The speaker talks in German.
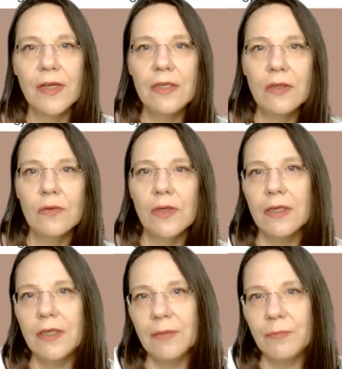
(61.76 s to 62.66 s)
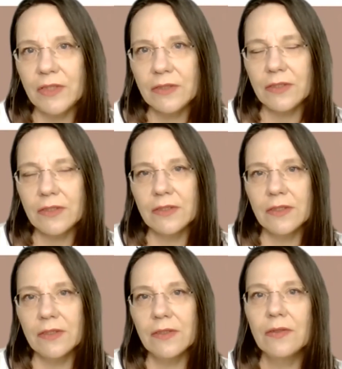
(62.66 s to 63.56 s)
Veränderungen an ihrem
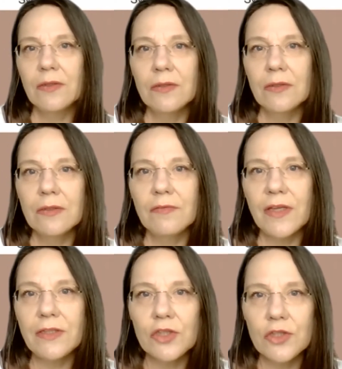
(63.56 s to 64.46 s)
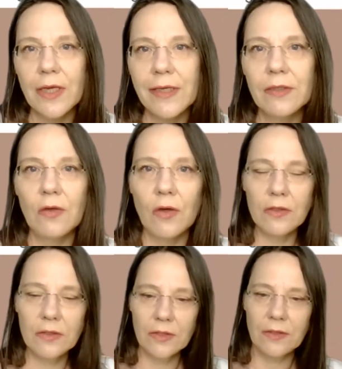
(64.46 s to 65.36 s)
Business feststellen
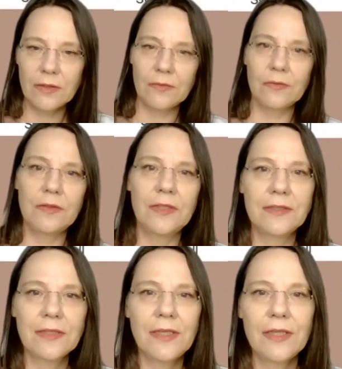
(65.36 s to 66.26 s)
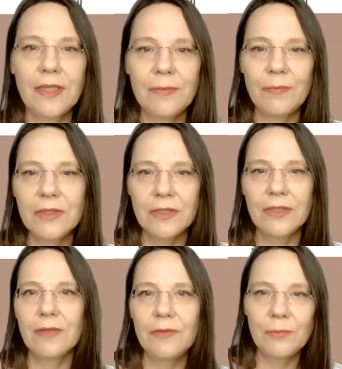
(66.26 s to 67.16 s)
konnte. Und jetzt gehe ich eben ins
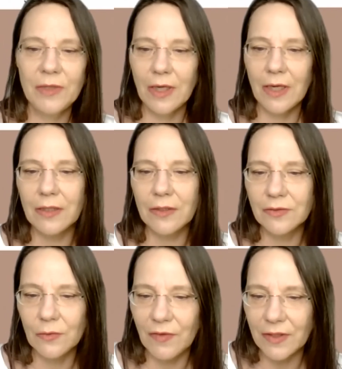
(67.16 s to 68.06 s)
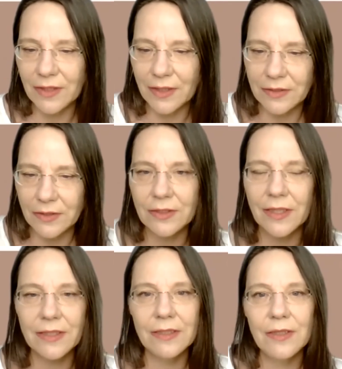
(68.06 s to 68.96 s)
Interview mit Anke. So, was hat sich
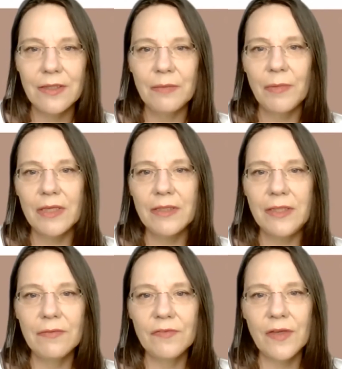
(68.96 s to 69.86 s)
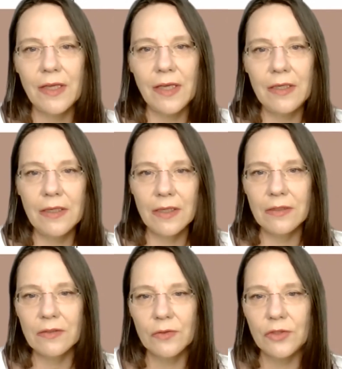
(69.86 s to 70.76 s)
denn bei dir
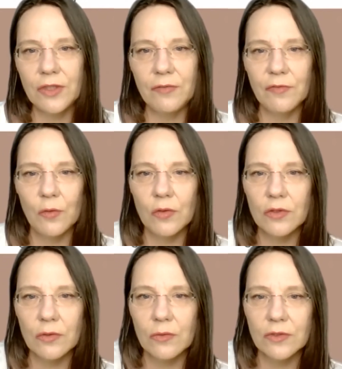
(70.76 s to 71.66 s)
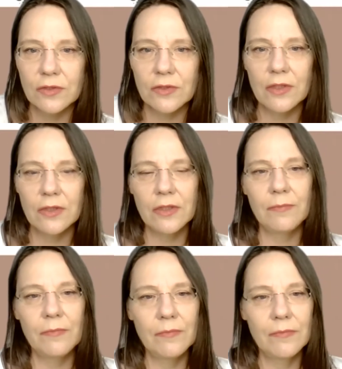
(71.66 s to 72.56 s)
verändert durch die Fotos
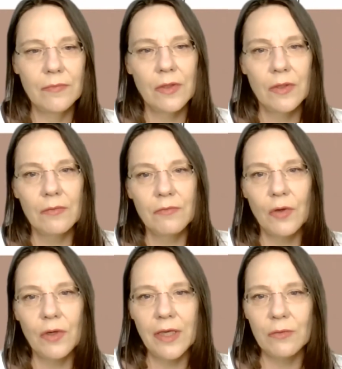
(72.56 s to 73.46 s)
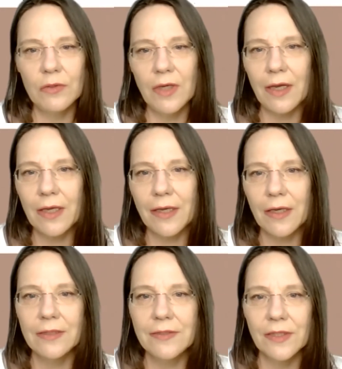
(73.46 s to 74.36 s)
im Vorher- und
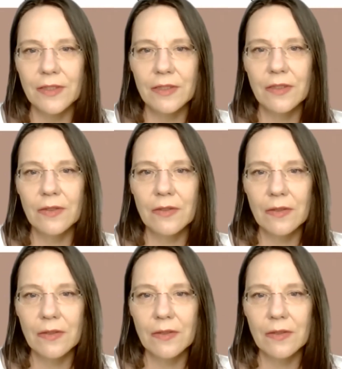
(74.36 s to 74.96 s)
Nachher-Ansicht?